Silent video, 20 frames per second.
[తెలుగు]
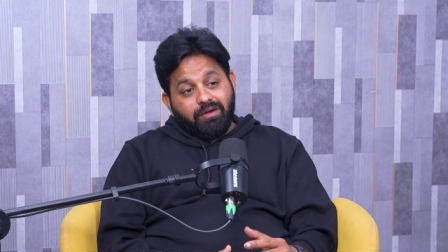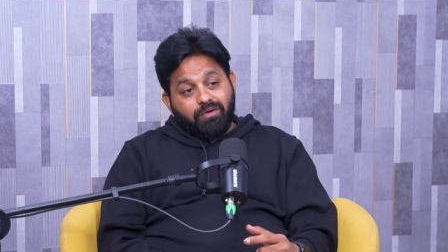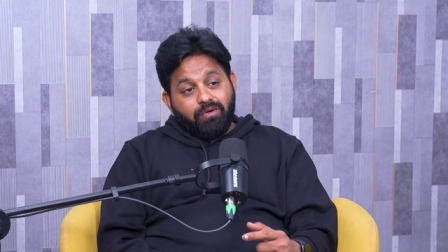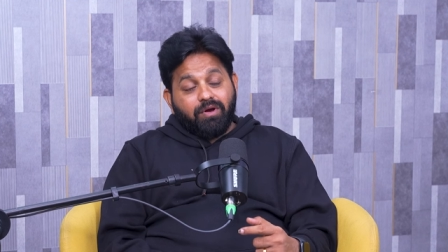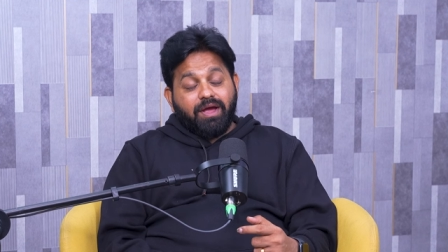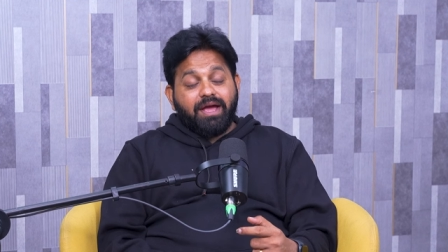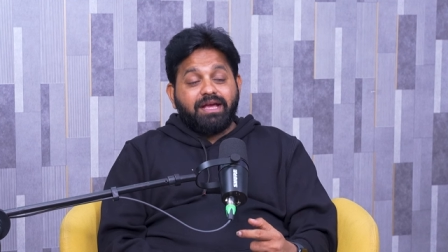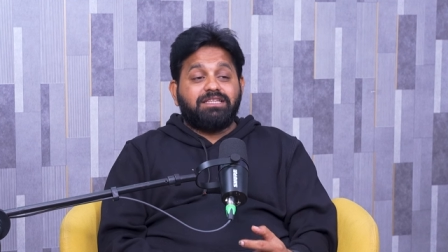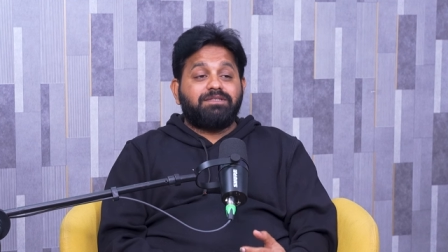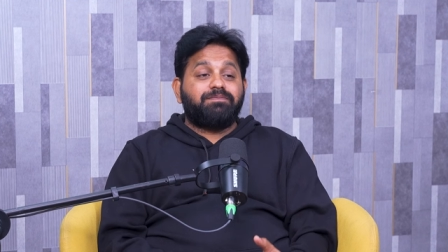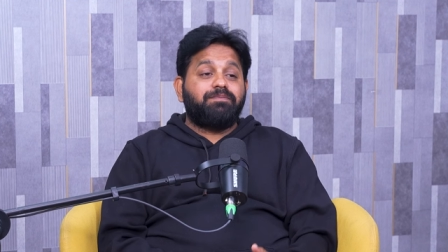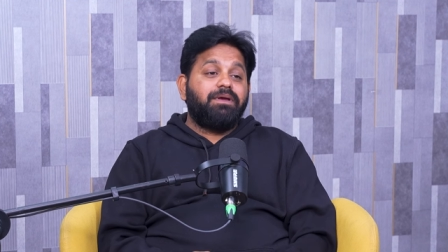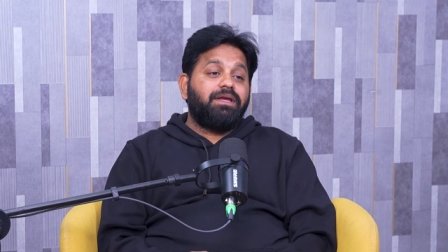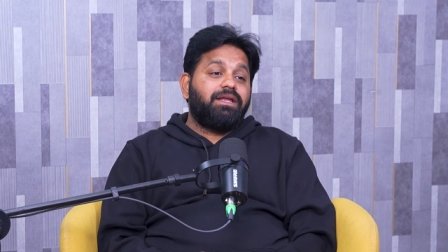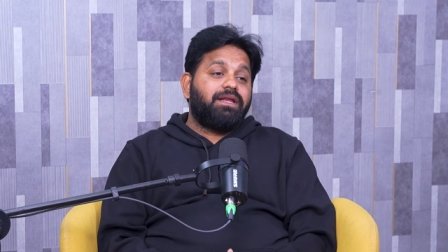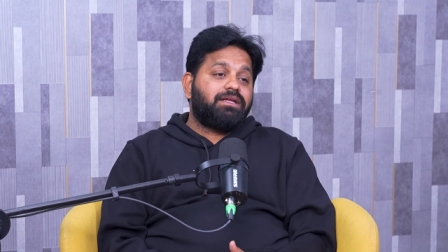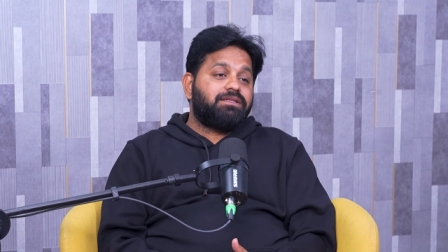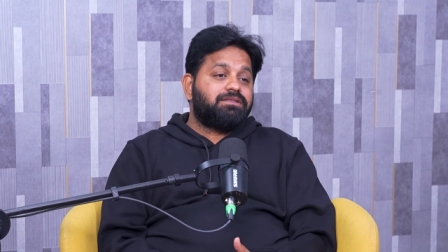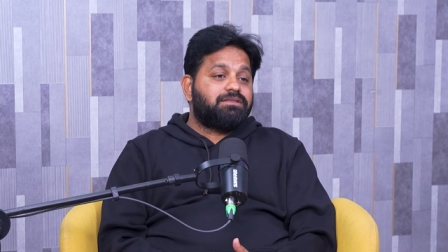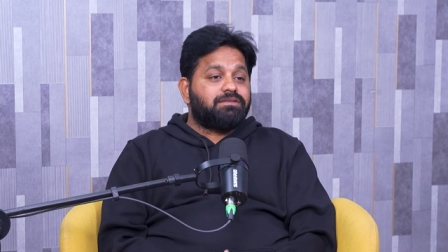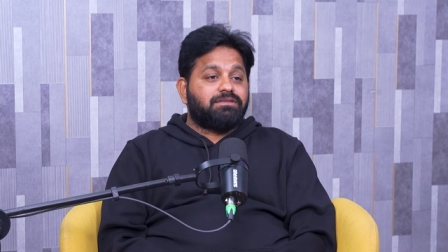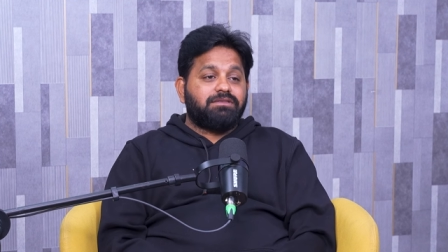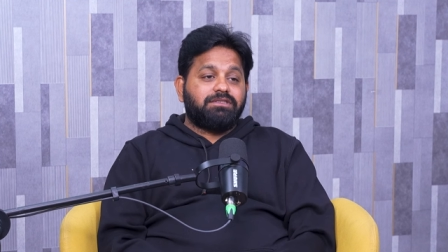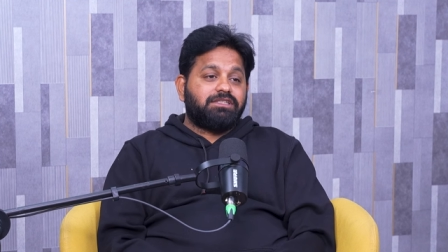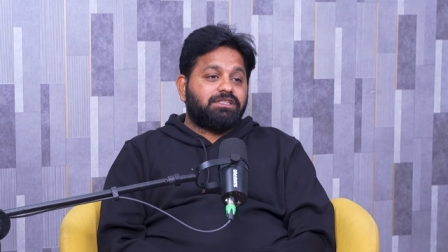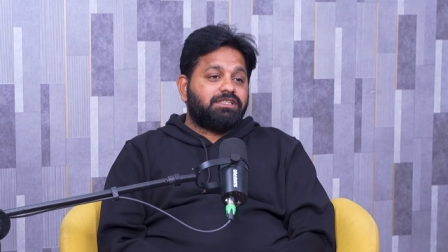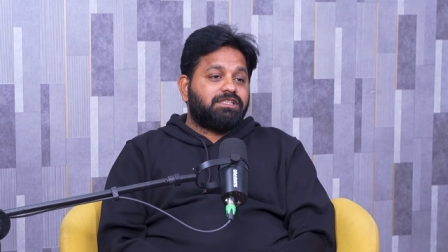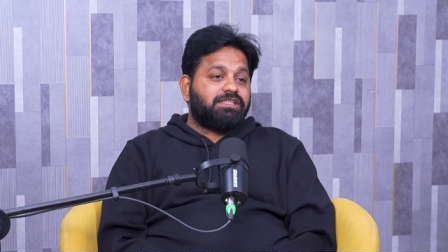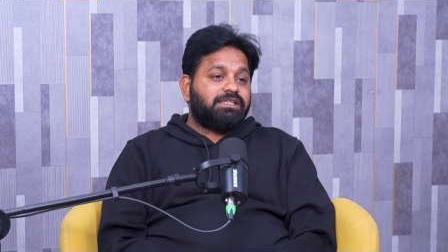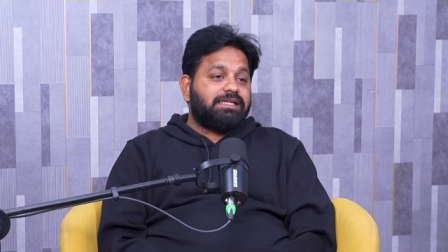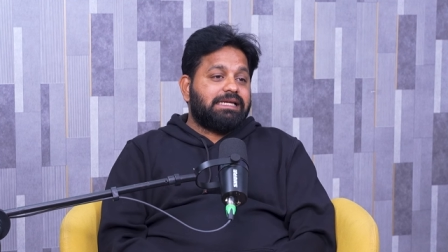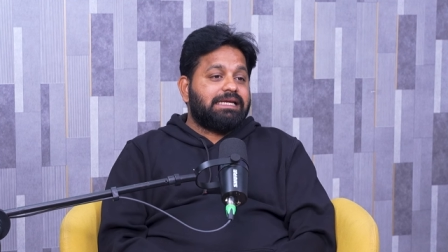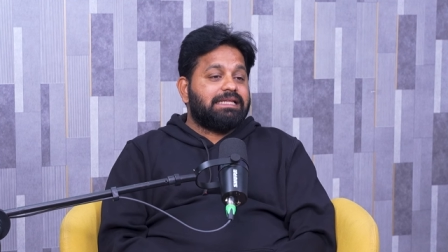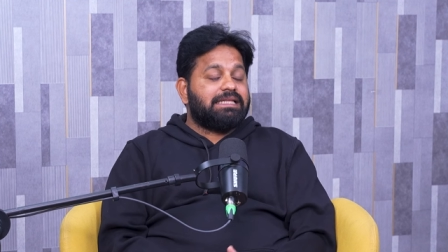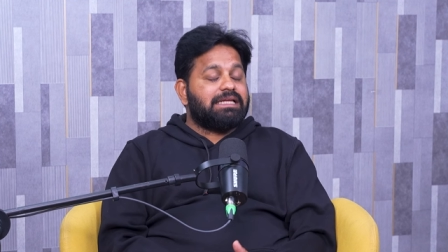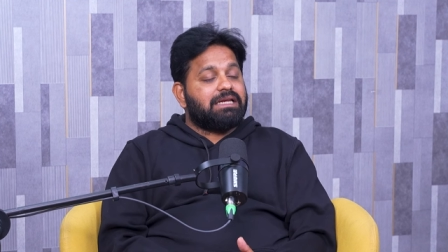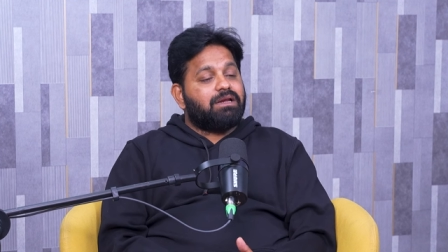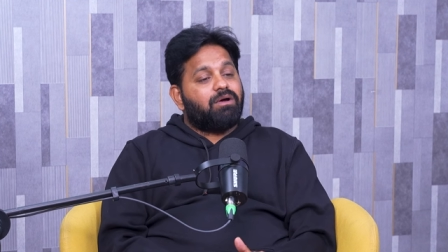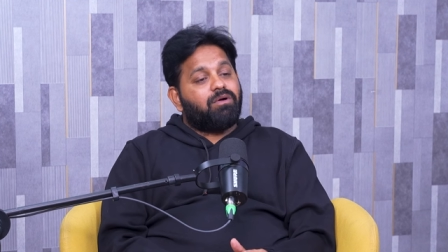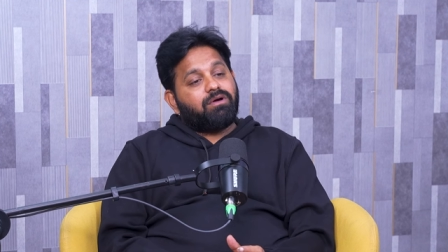ఒక ఎక్స్పీరియన్స్ ఉండి
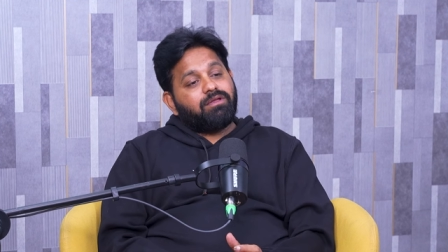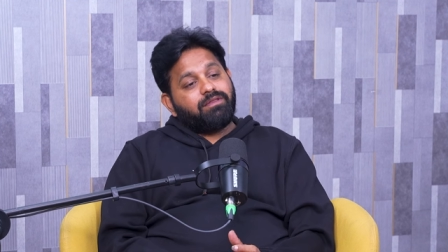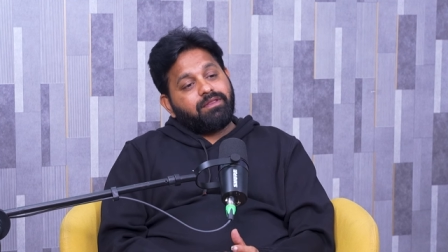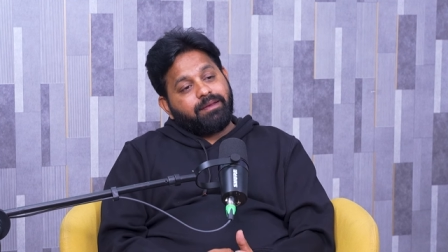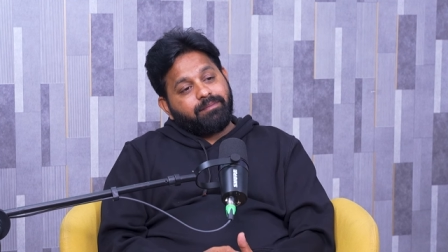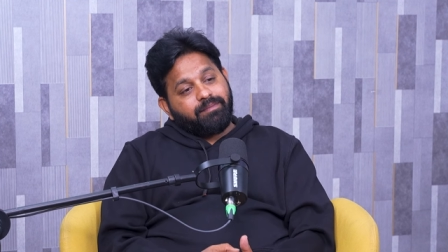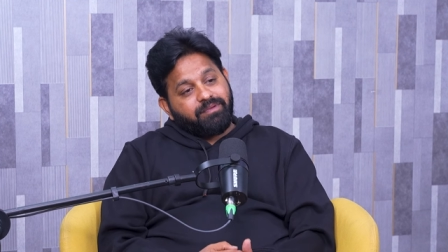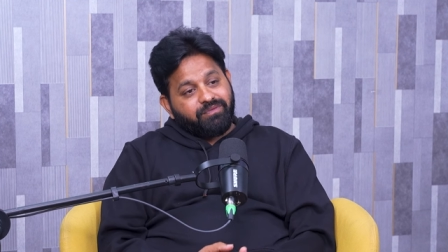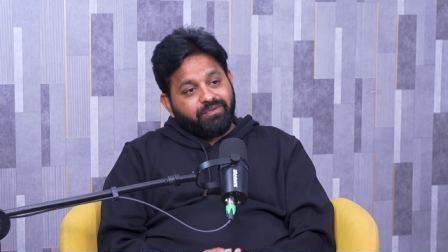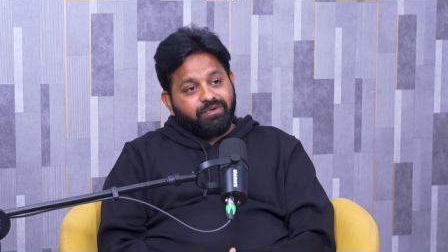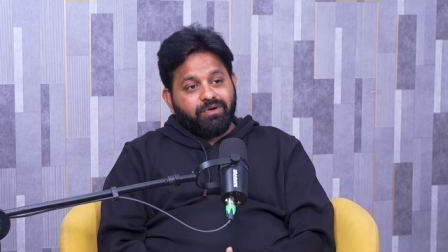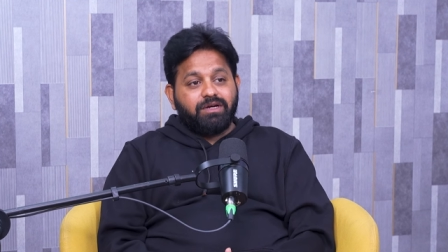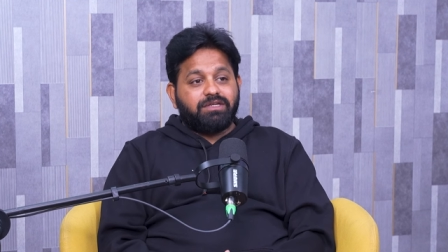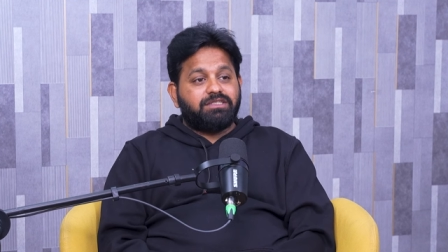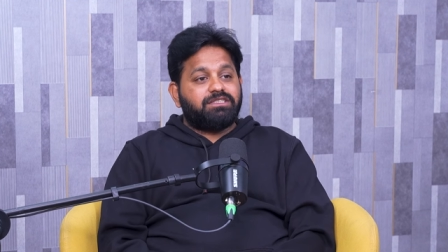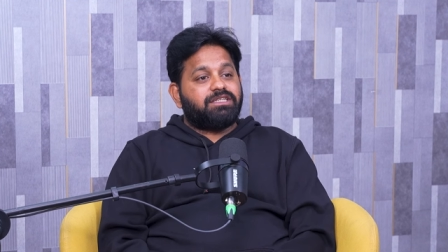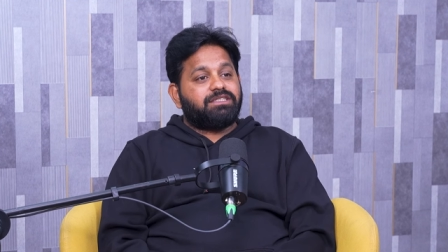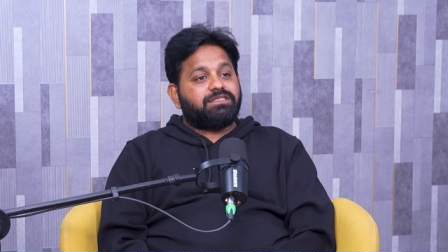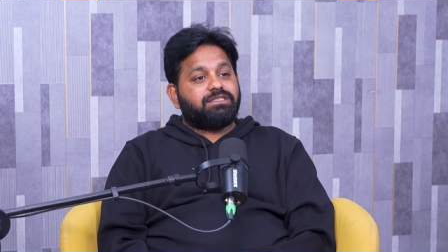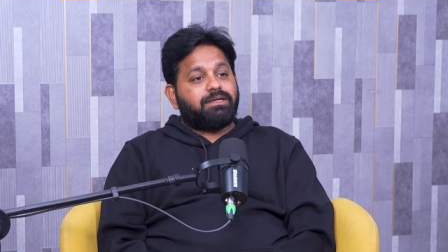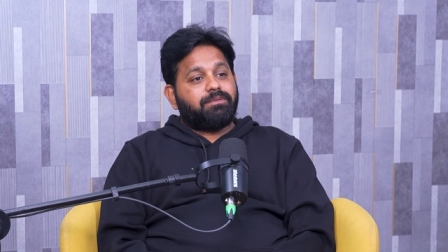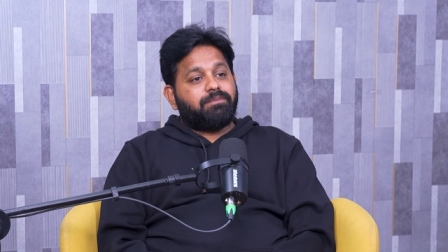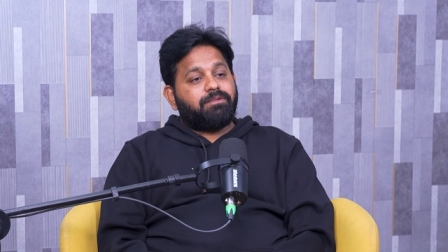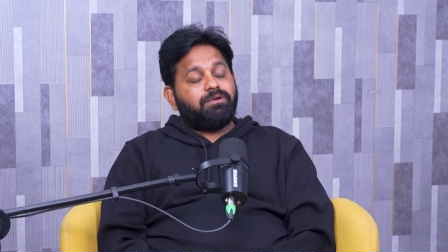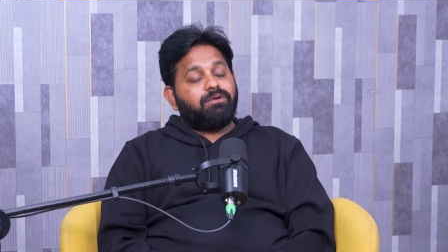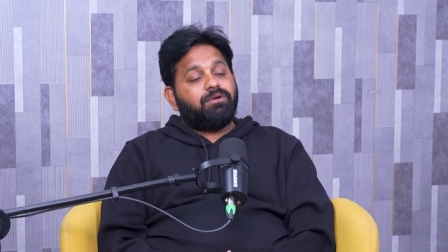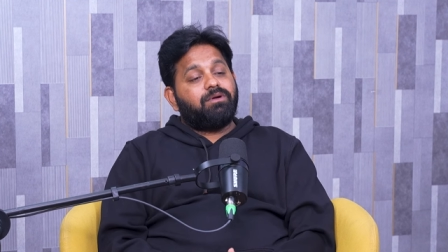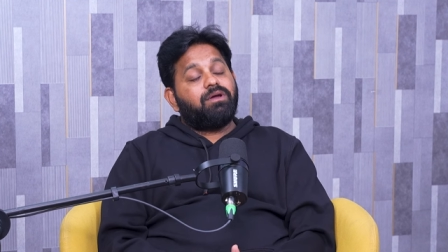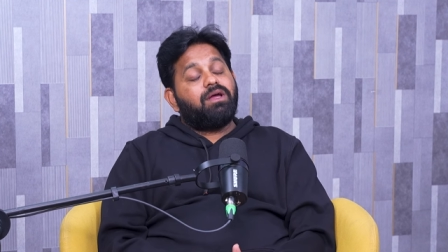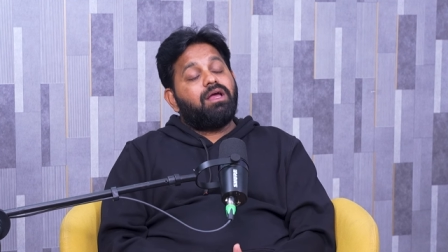ఏదన్నా ఒక దాని మీద వర్క్ చేసేటప్పుడు